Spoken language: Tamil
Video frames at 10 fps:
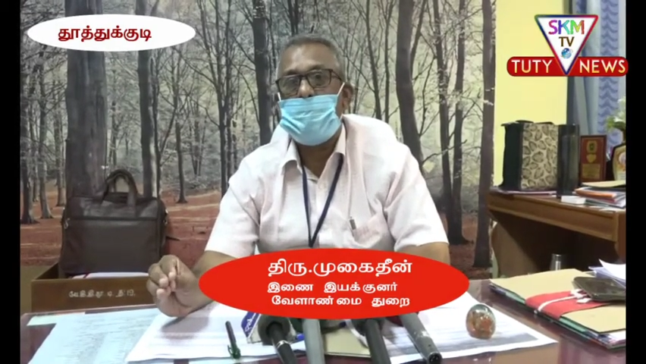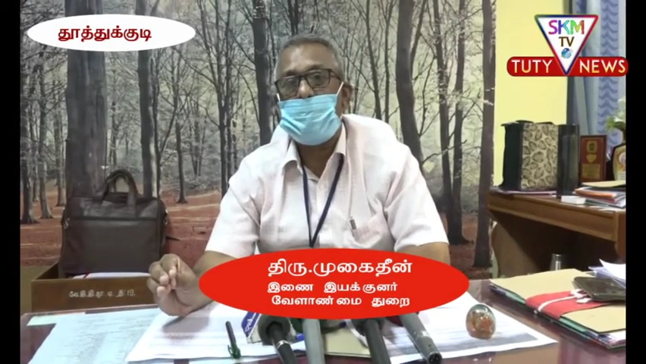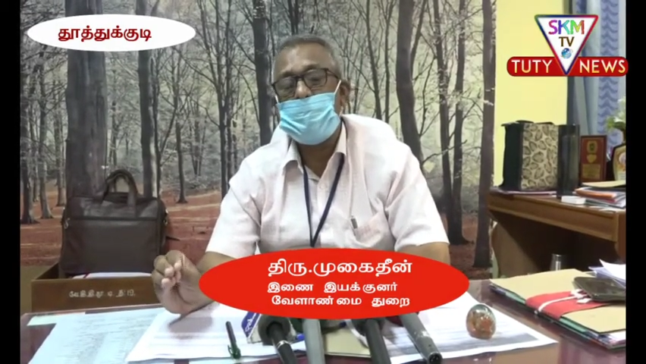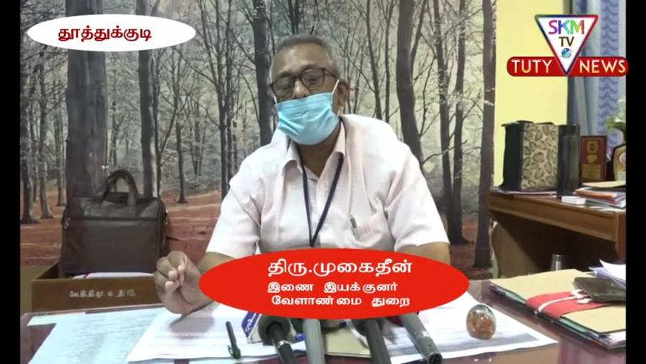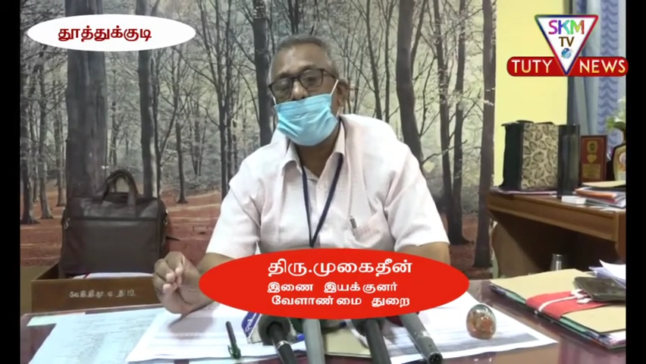
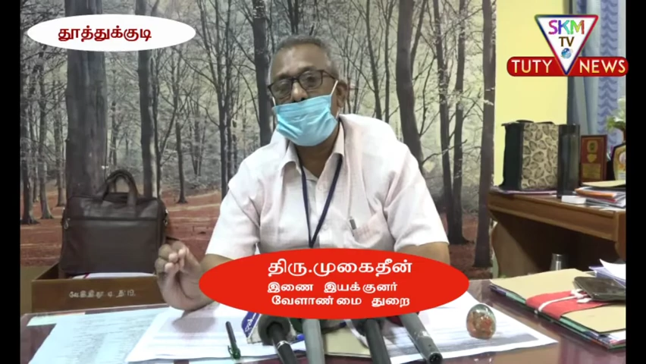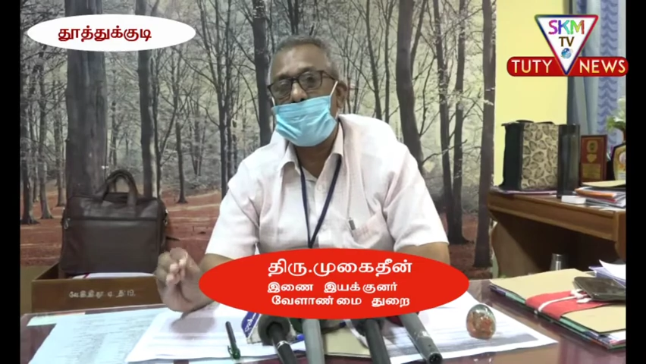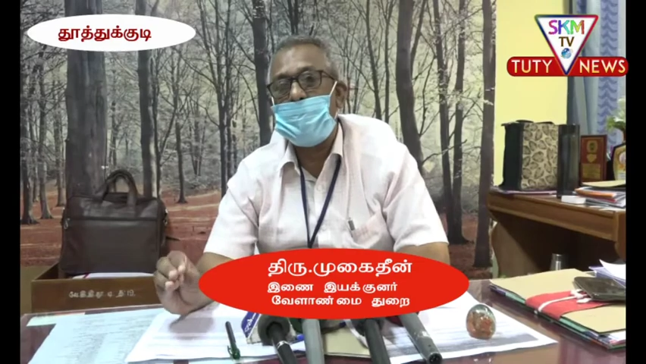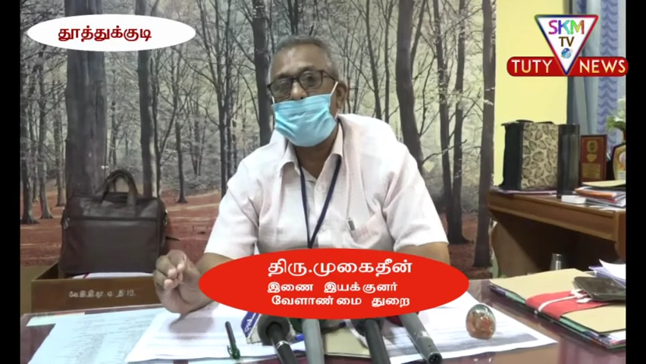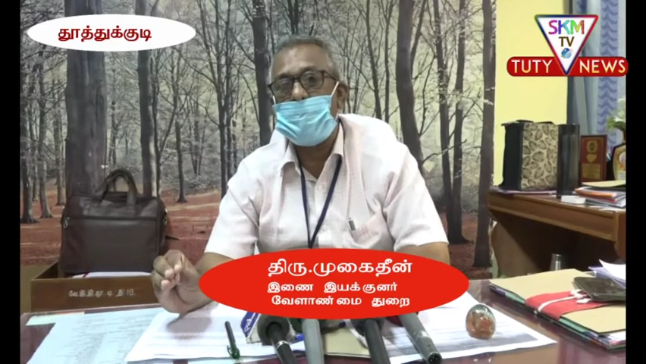பூச்சி
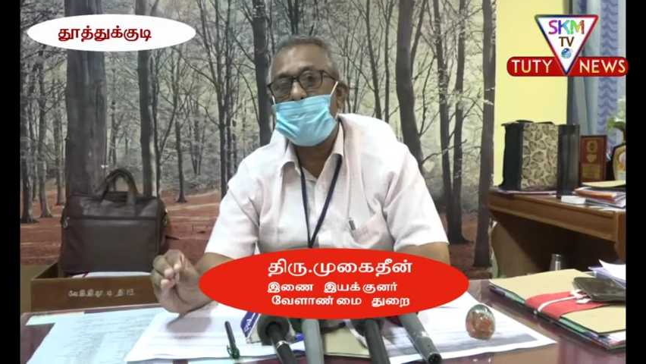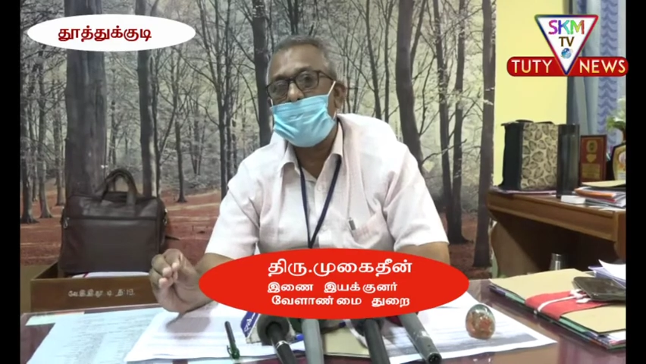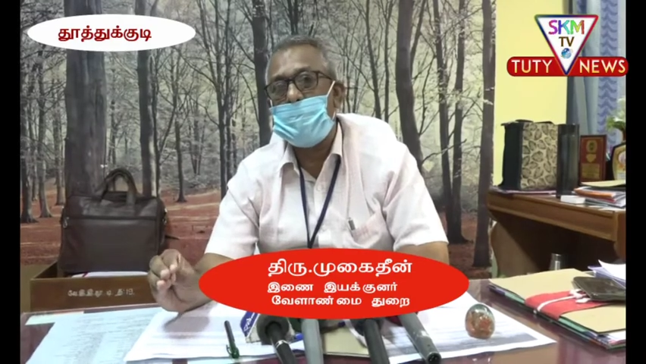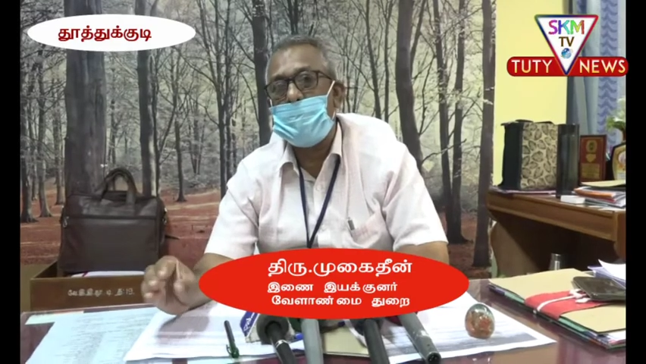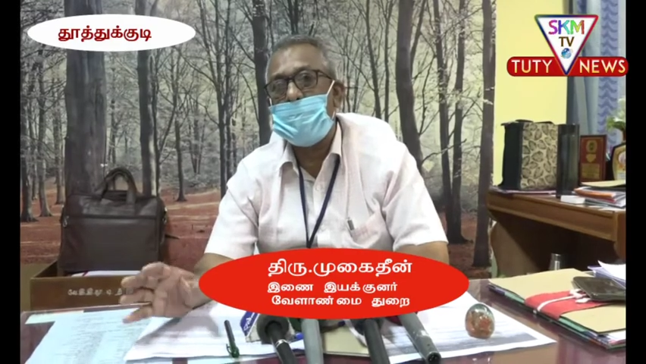நோய் கணிப்புக்கு
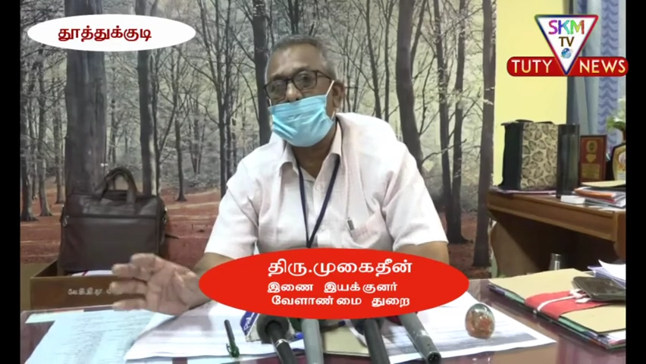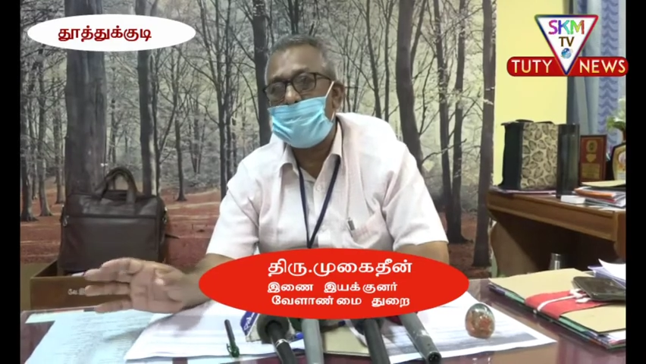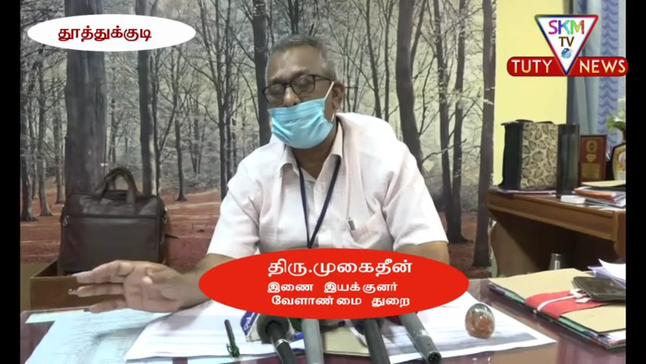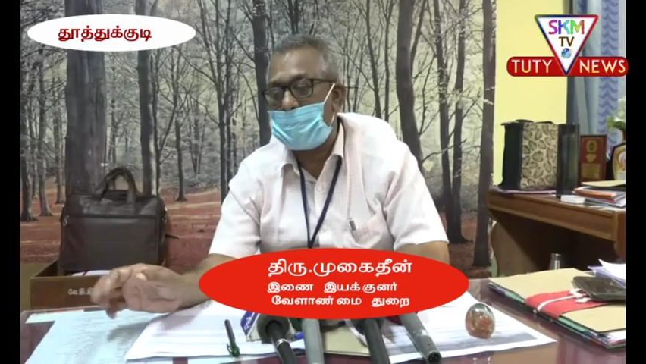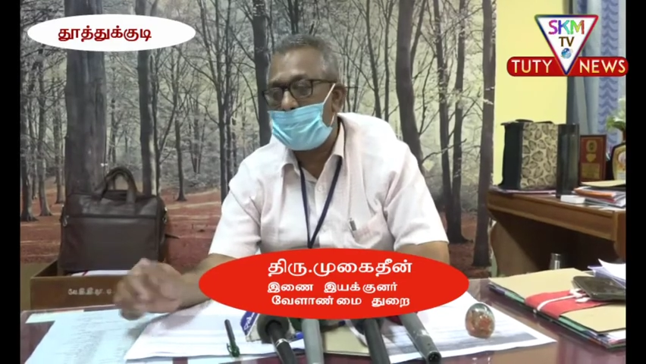வந்து
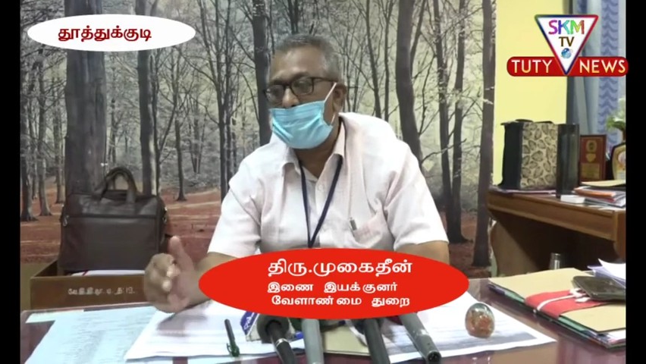நம்ம